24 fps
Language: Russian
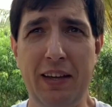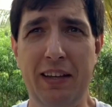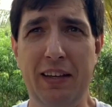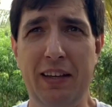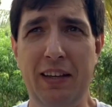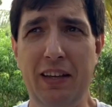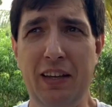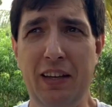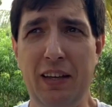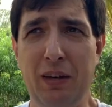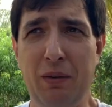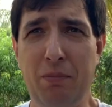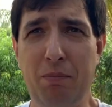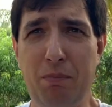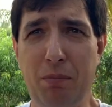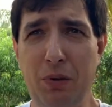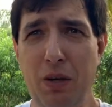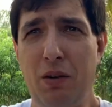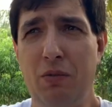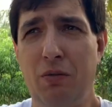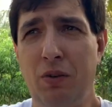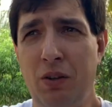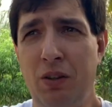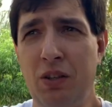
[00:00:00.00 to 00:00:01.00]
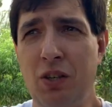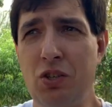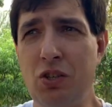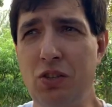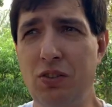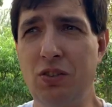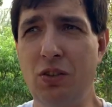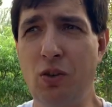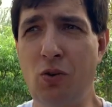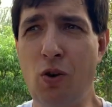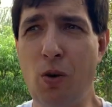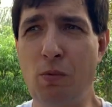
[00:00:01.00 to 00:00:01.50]
и первое
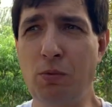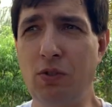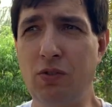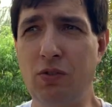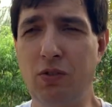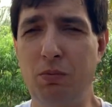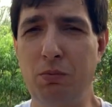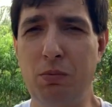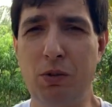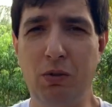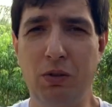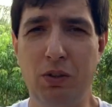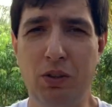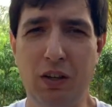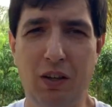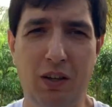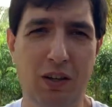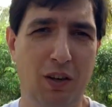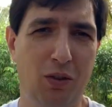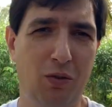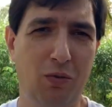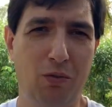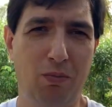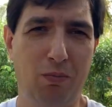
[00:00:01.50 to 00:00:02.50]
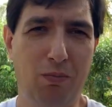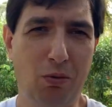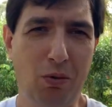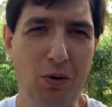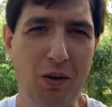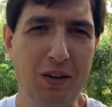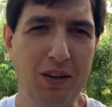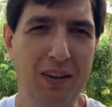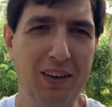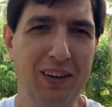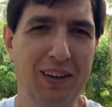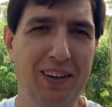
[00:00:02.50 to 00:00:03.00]
наше знакомство было такая
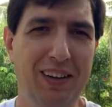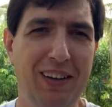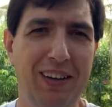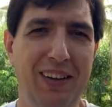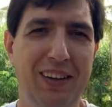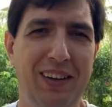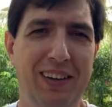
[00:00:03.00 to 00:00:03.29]
глубокая